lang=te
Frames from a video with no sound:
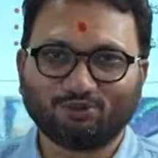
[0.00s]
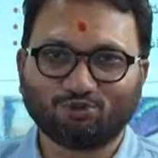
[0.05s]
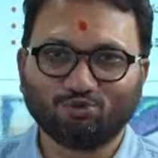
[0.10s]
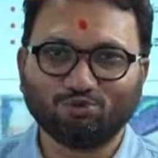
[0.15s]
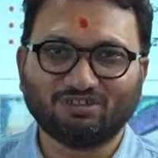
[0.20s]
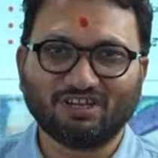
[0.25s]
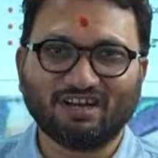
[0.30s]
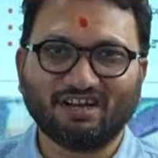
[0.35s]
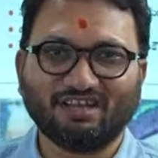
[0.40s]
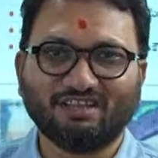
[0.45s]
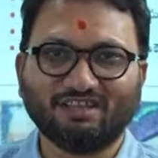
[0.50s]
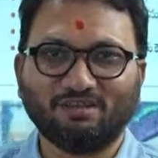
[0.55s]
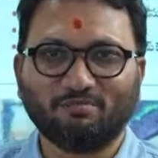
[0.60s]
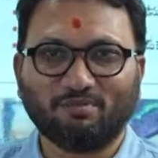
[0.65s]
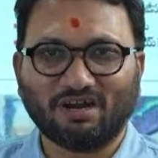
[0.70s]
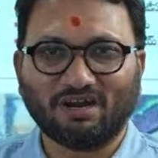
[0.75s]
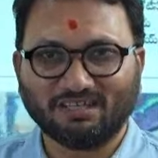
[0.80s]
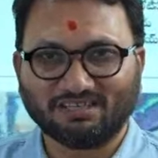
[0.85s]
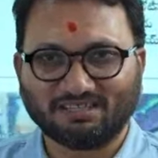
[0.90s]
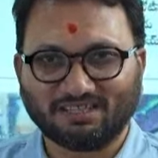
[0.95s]
సూచన ఏంది
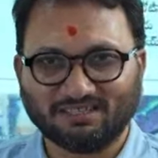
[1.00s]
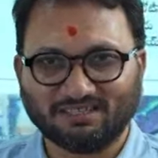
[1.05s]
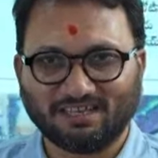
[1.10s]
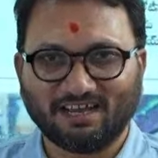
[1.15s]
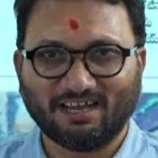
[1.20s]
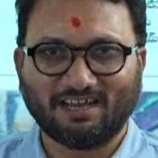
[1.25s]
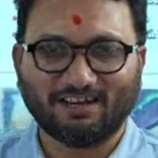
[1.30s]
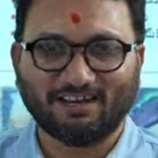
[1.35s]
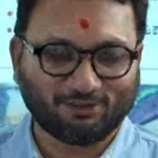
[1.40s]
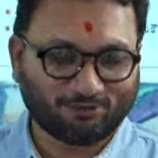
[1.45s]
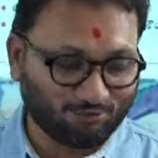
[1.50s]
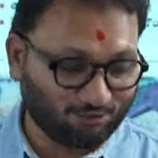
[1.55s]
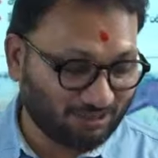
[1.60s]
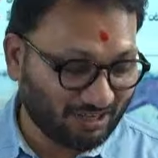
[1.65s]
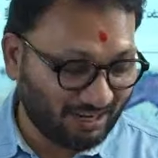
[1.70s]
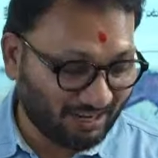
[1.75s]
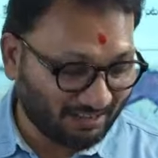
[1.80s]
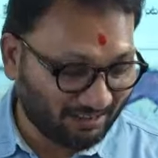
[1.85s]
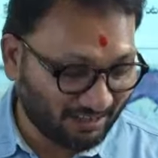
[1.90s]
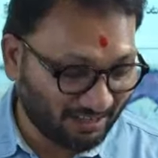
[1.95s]
బండి సంజయ్ గారికి
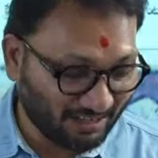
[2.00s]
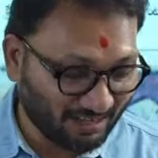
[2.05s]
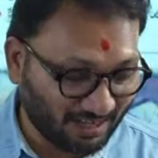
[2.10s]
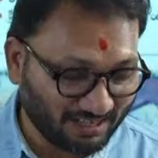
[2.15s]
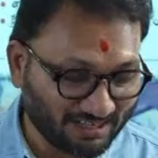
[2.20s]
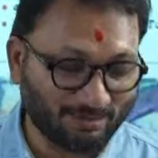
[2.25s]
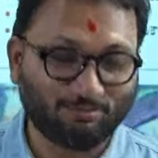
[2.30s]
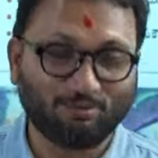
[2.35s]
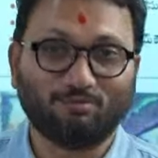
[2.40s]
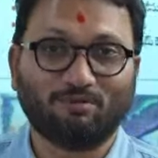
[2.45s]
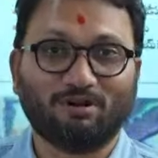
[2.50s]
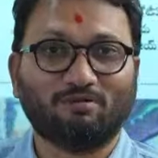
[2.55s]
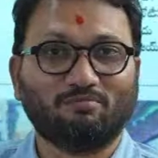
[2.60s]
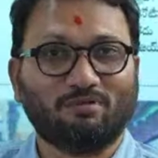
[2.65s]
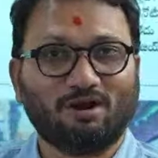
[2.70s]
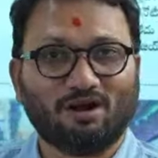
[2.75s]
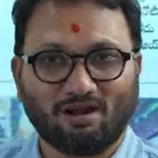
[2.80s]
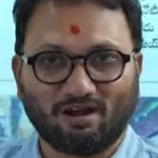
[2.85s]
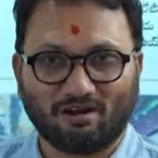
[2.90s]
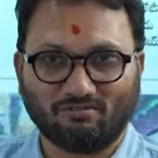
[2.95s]
సూచన ఏంది అని చెప్పి మనం
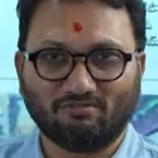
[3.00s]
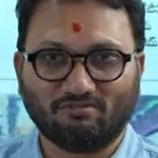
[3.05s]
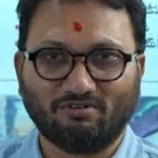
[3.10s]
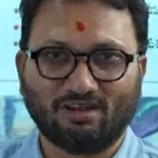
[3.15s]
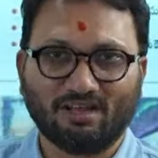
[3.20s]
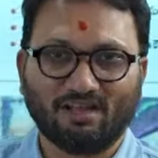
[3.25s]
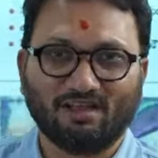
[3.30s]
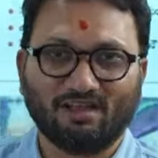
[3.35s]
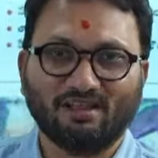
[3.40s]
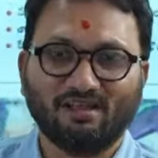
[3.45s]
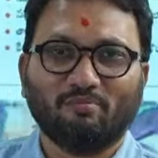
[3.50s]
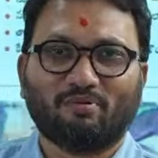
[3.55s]
మాట్లాడుకుంటే